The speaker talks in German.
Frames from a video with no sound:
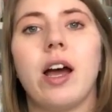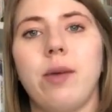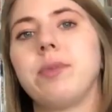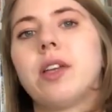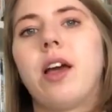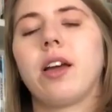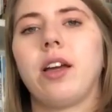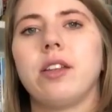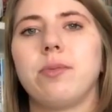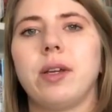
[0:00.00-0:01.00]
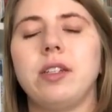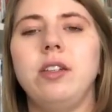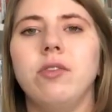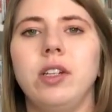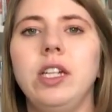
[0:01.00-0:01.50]
absagen,
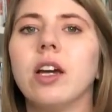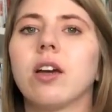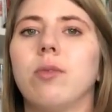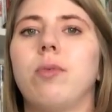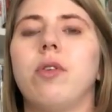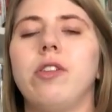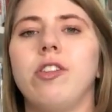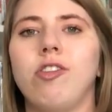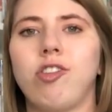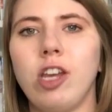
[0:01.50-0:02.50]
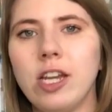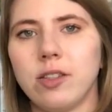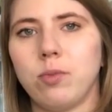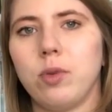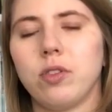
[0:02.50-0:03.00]
respektive ihre Gebäude
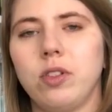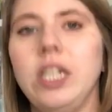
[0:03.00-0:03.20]
schließen müssen,